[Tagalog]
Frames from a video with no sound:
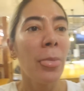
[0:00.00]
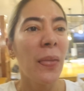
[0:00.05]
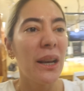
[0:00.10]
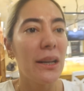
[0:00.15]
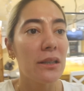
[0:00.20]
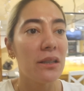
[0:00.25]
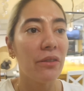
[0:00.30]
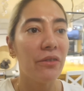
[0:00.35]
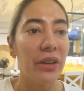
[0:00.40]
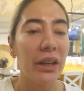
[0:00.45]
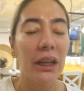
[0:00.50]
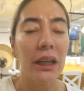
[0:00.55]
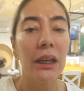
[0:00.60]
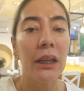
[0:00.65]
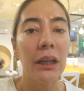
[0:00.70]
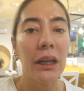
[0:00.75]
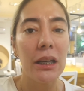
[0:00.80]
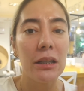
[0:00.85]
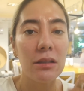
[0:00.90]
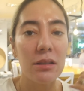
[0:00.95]
it's a very
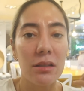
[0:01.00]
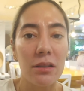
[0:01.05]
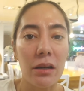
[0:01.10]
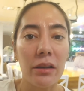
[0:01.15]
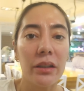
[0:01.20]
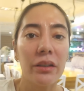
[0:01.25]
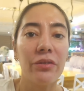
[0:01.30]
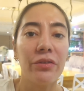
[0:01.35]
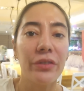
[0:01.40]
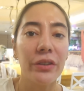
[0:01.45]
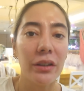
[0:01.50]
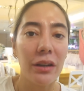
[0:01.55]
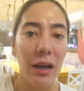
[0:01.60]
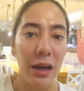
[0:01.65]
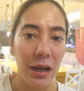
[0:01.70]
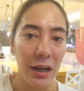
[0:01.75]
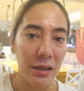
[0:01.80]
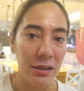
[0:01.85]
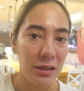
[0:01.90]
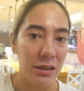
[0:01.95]
great start for
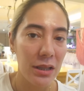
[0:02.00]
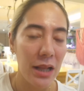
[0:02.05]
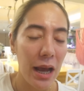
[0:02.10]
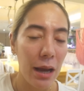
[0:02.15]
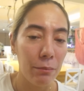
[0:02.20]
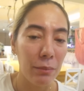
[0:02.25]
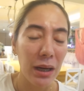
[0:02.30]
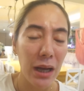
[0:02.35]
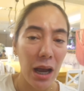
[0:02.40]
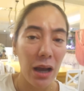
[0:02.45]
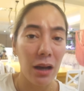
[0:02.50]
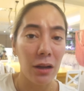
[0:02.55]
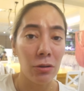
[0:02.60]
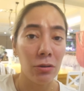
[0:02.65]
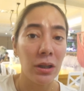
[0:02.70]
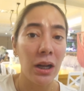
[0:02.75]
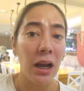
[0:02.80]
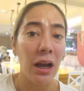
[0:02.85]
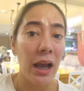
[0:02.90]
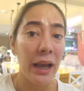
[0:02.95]
us na
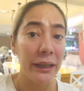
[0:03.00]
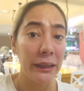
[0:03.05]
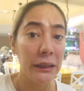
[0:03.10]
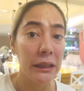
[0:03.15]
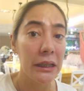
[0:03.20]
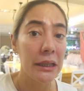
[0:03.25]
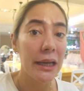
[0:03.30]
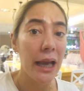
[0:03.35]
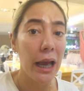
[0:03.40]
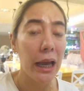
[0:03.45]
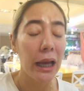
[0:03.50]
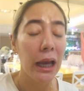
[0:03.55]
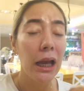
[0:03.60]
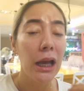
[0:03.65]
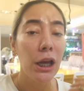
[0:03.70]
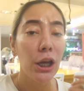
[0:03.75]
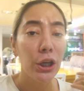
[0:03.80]
magkakaroon ng idea